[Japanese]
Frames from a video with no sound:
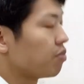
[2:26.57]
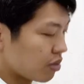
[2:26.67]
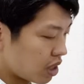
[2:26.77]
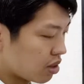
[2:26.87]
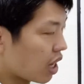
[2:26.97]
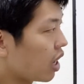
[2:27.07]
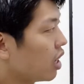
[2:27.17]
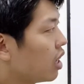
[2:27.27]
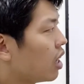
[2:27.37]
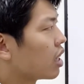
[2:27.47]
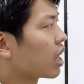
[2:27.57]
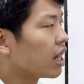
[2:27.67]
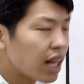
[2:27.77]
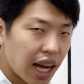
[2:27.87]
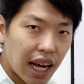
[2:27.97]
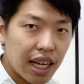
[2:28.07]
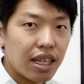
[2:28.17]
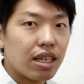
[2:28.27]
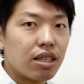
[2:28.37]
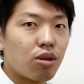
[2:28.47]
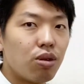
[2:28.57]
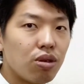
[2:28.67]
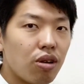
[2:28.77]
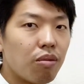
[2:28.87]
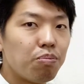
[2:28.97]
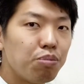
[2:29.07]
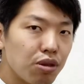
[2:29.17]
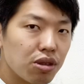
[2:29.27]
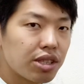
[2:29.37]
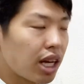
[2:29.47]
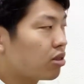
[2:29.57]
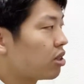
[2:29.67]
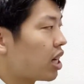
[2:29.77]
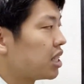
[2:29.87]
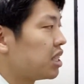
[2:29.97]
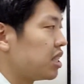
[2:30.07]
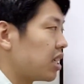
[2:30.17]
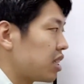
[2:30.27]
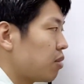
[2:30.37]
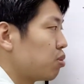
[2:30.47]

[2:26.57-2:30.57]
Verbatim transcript: んですね。ただ、このプロスタグランジンですね。